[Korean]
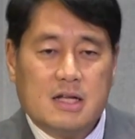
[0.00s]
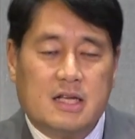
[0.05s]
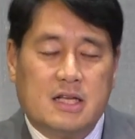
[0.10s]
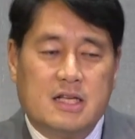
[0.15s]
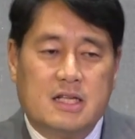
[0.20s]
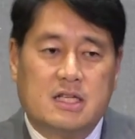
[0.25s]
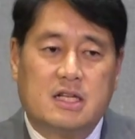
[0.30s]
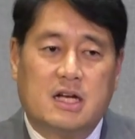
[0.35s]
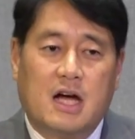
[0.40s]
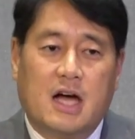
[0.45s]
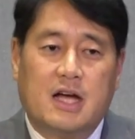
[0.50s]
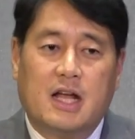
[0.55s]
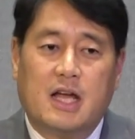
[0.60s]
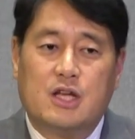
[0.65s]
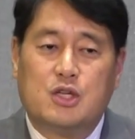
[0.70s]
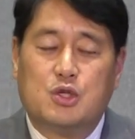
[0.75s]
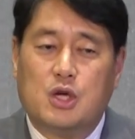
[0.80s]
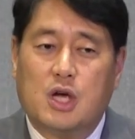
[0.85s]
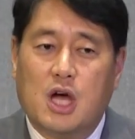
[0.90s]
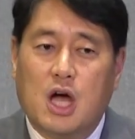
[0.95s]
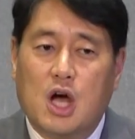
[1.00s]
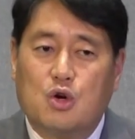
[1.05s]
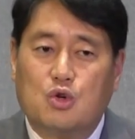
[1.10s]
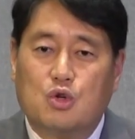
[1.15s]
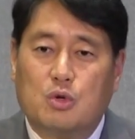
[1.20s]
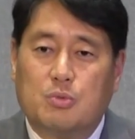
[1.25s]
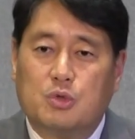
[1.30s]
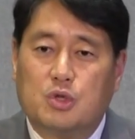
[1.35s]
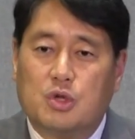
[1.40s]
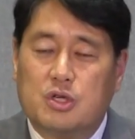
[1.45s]
이스라엘의
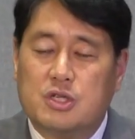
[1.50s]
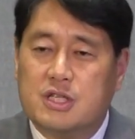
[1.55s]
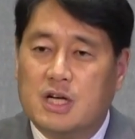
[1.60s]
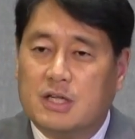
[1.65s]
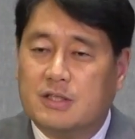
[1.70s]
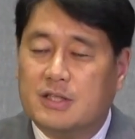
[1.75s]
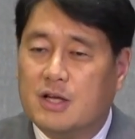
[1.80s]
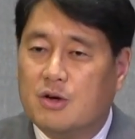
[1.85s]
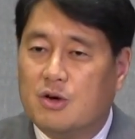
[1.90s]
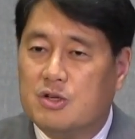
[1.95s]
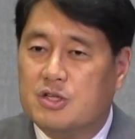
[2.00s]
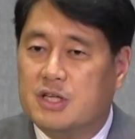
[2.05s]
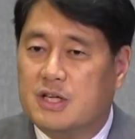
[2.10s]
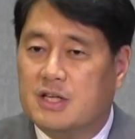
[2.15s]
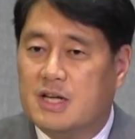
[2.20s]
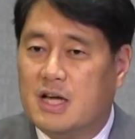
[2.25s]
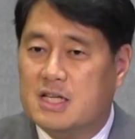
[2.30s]
죄악으로부터 시작된 것이긴